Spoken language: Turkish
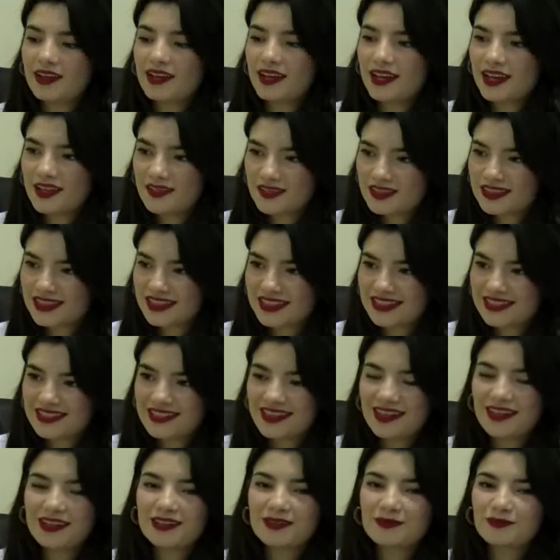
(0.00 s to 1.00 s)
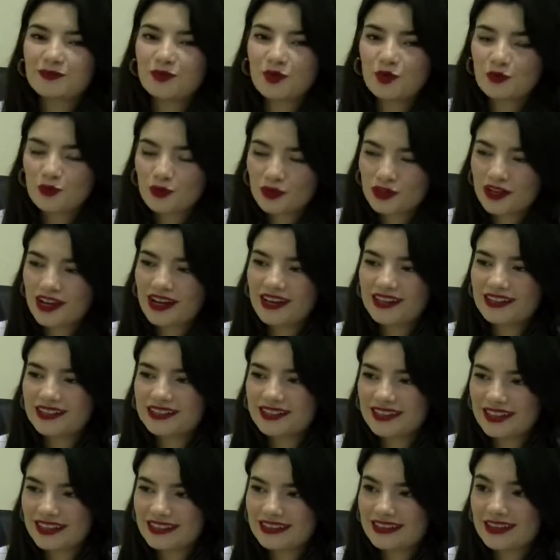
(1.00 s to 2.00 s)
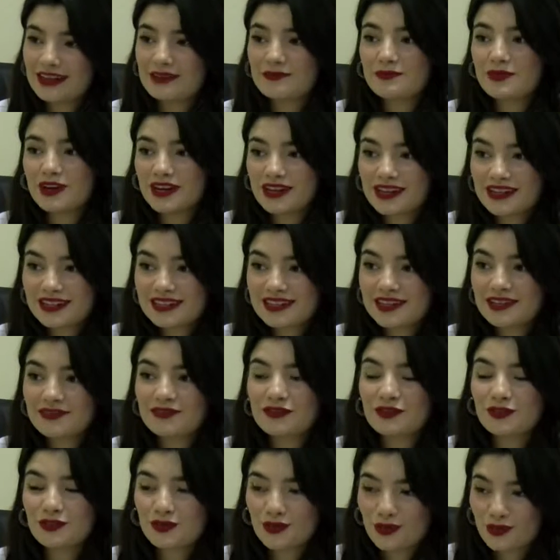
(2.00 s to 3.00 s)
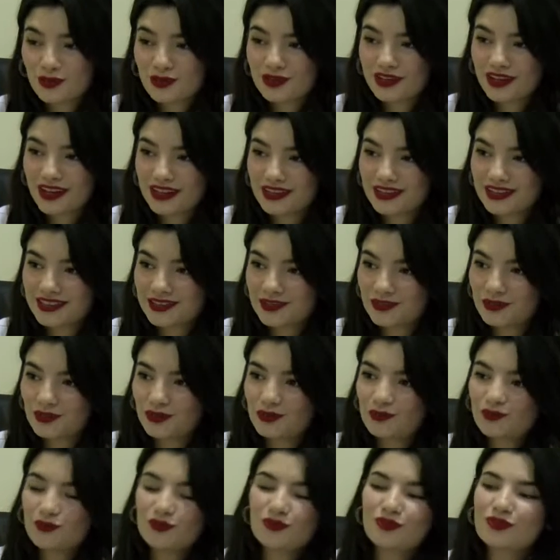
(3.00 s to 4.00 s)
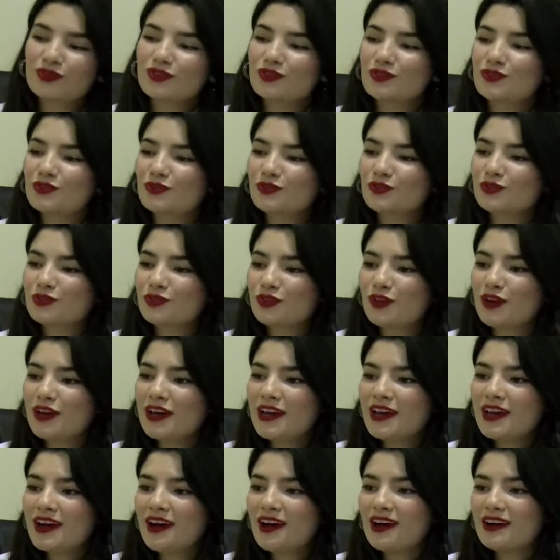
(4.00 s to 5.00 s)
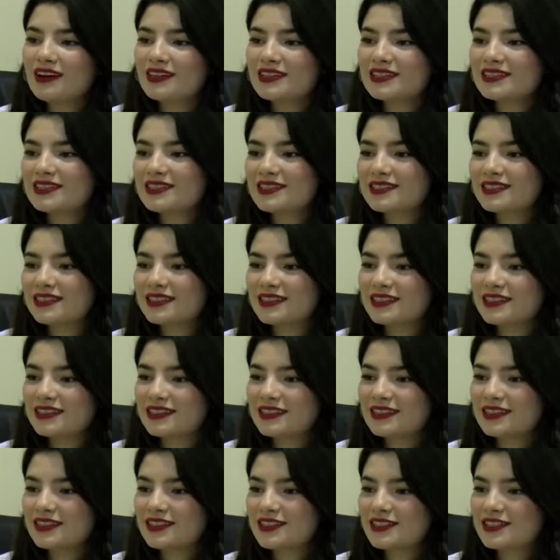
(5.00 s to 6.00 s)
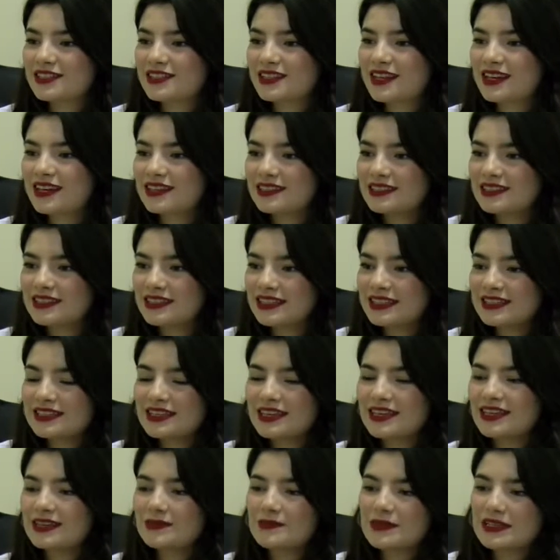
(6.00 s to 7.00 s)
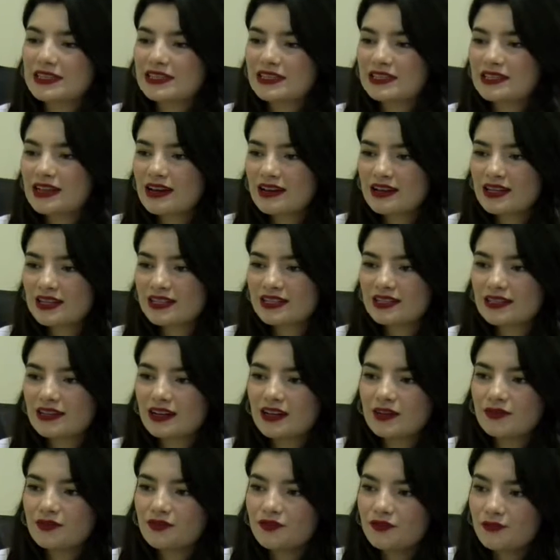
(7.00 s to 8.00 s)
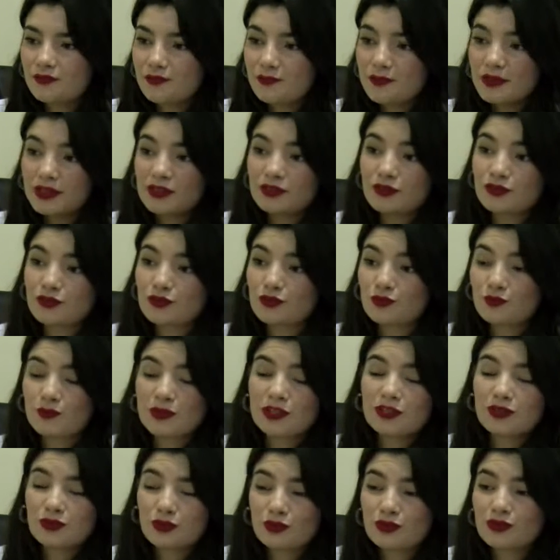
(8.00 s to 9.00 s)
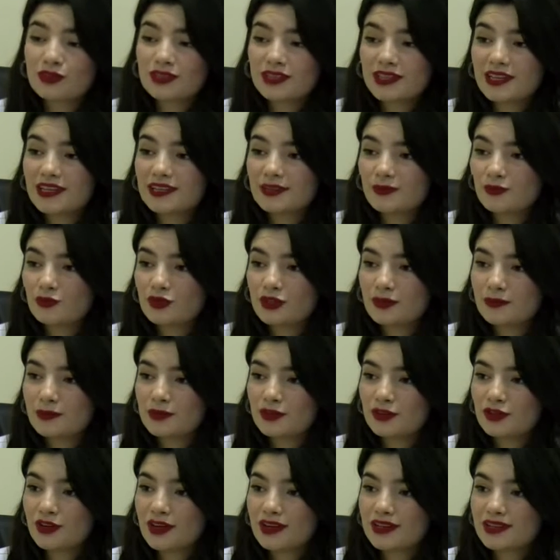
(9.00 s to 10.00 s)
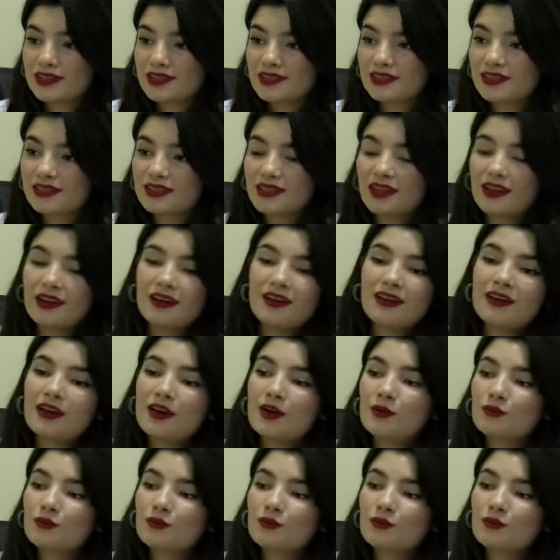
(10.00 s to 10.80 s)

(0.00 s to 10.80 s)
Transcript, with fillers: Evet Esra Hanım, popüler diyetler maalesef ki çok yaygın günümüzde. Çünkü artık e, kişiler diyet kelimesini aratarak bir birçok diyet bulabiliyor aslında.